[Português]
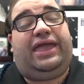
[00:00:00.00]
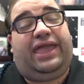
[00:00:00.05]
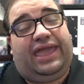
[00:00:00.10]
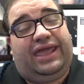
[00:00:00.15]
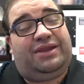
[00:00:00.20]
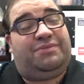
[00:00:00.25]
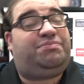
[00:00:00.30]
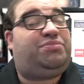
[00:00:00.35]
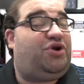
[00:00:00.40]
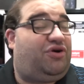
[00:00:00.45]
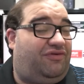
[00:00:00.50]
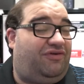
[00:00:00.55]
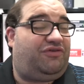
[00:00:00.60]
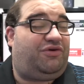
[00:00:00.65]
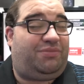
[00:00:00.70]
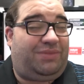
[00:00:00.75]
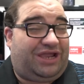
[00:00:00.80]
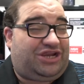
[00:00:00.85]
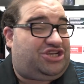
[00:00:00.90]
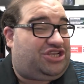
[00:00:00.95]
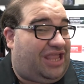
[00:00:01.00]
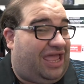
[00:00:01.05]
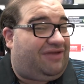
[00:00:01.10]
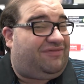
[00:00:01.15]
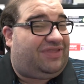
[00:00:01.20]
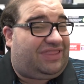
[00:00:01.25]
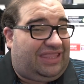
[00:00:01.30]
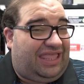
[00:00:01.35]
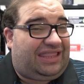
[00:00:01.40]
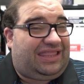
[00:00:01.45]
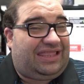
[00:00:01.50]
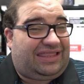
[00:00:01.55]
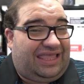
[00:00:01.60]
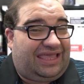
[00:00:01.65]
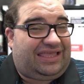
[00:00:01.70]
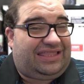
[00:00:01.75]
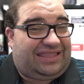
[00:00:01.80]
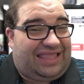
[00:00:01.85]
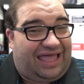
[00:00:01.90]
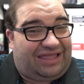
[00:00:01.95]
Ele provavelmente deve ter
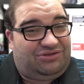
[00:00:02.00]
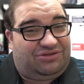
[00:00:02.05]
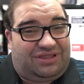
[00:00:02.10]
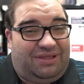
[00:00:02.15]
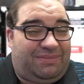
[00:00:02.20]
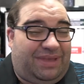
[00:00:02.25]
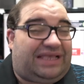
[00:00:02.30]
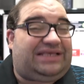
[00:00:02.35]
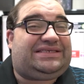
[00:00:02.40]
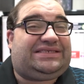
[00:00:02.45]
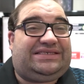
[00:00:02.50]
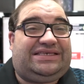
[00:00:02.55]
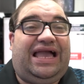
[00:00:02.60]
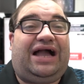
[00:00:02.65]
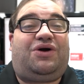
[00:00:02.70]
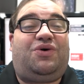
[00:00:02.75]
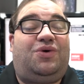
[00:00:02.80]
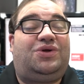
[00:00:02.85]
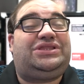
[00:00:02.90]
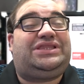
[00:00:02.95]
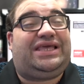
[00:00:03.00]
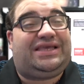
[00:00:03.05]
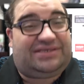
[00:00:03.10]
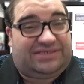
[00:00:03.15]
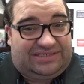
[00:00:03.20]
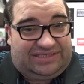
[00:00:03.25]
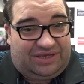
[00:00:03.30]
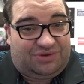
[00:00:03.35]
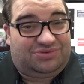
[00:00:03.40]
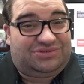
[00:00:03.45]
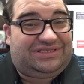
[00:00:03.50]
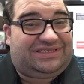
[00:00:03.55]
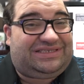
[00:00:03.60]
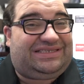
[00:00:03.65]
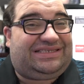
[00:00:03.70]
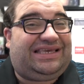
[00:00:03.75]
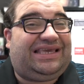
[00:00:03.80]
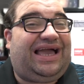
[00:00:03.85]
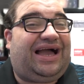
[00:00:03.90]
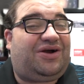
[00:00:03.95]
detectado também se aconteceu,
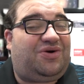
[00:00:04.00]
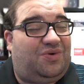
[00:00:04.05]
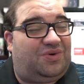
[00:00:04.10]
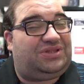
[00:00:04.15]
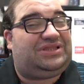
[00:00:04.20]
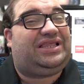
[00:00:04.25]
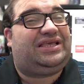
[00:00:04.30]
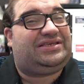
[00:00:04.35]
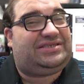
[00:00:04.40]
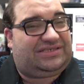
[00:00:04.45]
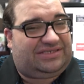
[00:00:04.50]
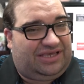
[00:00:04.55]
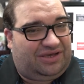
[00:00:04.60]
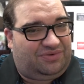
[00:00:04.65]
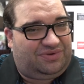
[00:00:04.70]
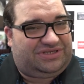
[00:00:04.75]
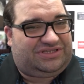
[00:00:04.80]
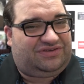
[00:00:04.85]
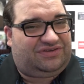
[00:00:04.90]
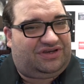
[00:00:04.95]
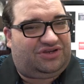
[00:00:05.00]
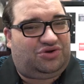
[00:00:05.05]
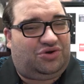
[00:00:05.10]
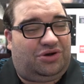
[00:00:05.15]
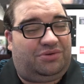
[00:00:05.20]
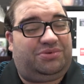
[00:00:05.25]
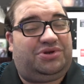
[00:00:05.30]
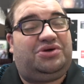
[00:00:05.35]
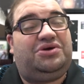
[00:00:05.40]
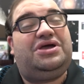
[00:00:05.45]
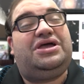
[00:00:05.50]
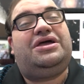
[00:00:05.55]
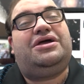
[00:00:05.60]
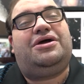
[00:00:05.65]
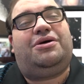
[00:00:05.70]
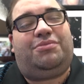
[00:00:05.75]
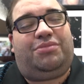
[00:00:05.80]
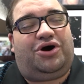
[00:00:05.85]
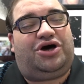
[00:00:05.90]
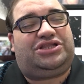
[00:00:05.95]
se aconteceu esse fenômeno,
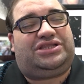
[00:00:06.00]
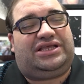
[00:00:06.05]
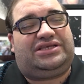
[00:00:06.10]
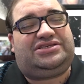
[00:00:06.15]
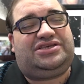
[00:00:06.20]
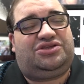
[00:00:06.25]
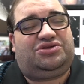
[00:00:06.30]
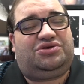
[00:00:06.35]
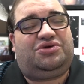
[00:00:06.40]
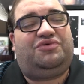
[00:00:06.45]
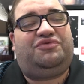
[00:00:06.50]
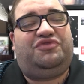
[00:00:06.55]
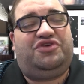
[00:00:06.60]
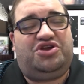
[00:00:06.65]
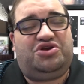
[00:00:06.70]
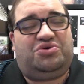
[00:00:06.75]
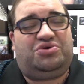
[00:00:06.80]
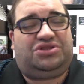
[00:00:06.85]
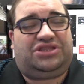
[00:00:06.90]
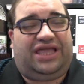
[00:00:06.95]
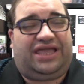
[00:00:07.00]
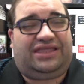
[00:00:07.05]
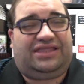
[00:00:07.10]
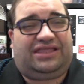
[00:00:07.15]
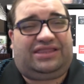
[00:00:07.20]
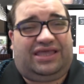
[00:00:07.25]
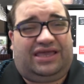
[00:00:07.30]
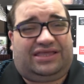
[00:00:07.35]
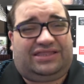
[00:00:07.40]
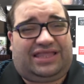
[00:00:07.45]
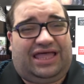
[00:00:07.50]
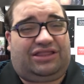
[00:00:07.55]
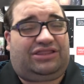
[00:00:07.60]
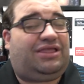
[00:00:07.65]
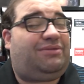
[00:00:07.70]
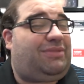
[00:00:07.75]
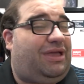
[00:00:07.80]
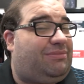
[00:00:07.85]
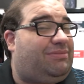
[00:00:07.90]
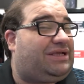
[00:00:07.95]
Pode ter sido que o Virgo tenha detectado
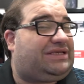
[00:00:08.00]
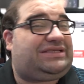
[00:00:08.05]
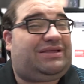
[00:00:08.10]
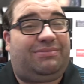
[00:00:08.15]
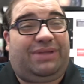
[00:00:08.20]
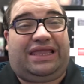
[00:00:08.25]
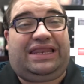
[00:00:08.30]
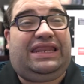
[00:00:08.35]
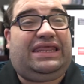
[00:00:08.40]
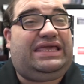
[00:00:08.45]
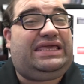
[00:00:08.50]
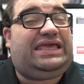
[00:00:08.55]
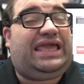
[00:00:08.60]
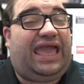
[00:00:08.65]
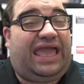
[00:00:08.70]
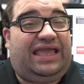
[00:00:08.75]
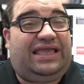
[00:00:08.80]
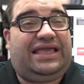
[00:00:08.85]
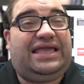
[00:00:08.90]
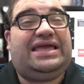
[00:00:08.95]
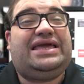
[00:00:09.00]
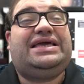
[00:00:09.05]
também, mas também ninguém